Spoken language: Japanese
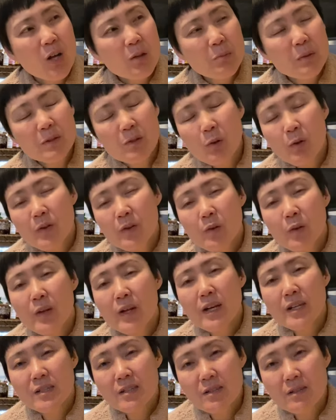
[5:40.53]
まあ、とり
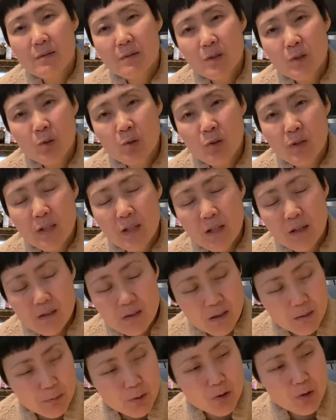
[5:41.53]
あえずちょっと
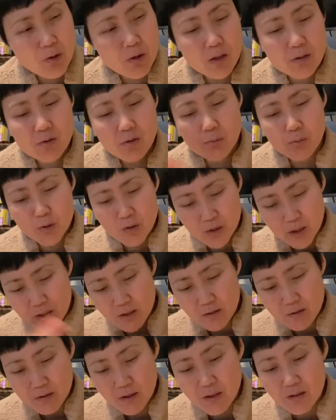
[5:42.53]
ディダクタブルとか言うと難
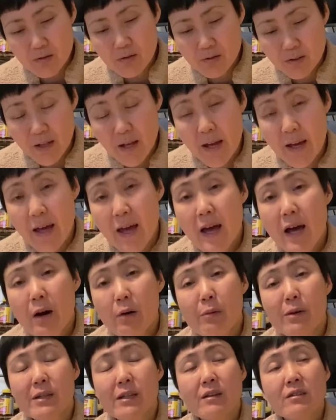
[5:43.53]
しくなるので
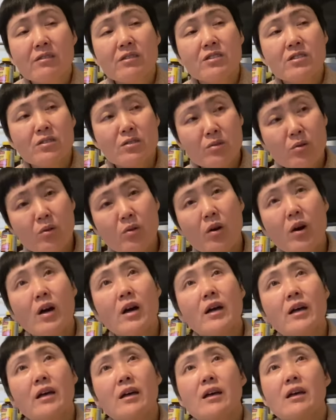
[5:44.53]
私の、
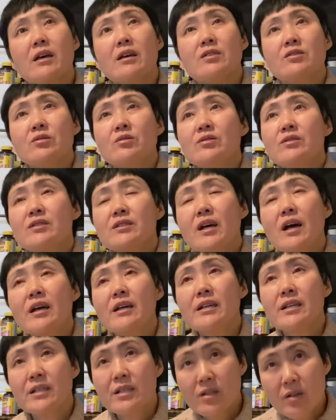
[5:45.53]
えー、出産
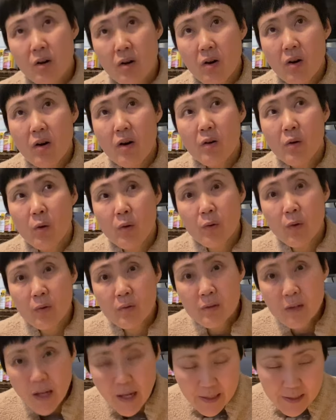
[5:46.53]
費用この
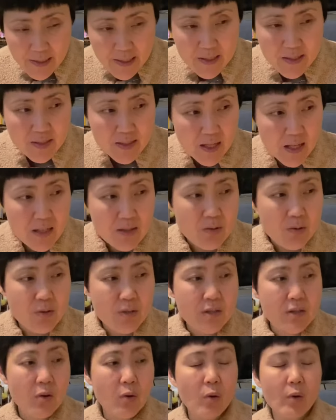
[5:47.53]
くらいでしたそ
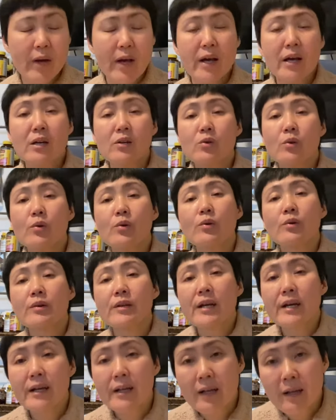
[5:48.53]
して保険がどのく
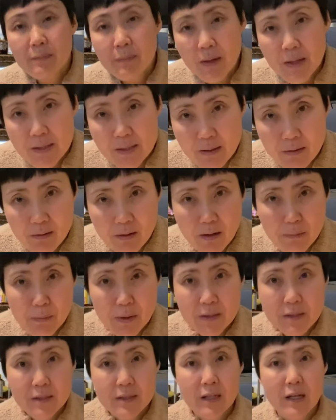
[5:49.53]
らいカバーしてくれ
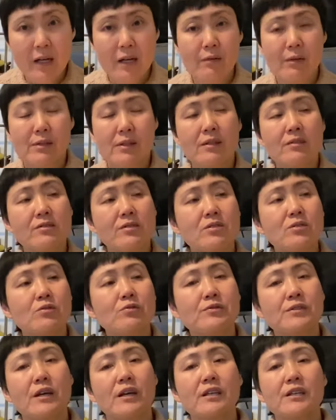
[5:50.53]
ました私の
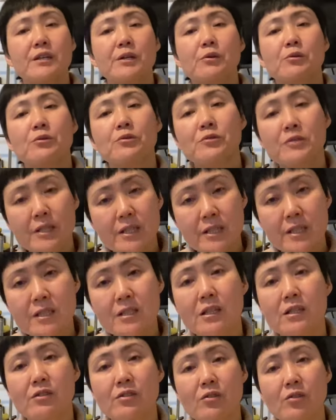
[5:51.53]
負担金はこのくらいでし
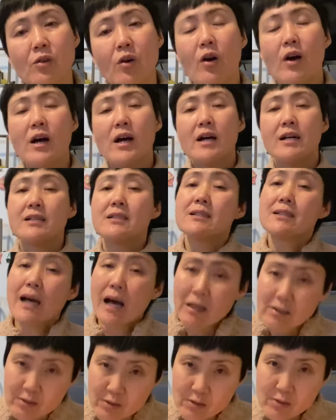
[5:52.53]
たっていうのを
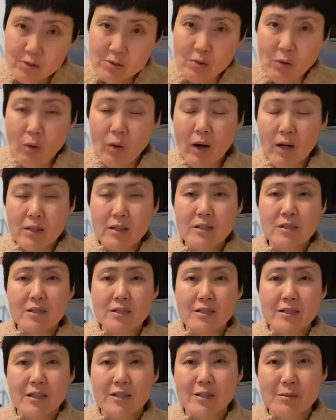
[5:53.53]
ざくっとお話しい
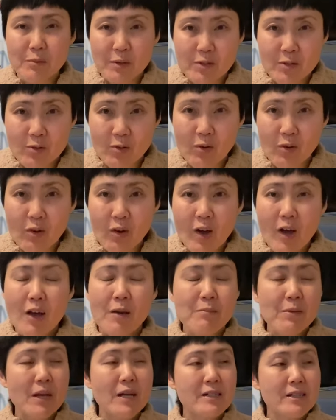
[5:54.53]
たしましょう
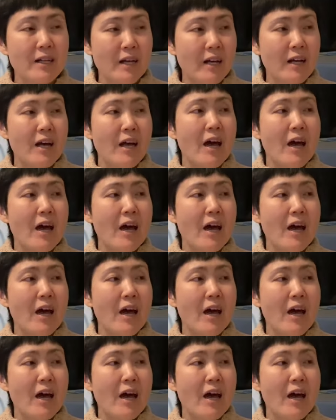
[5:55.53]
皆さん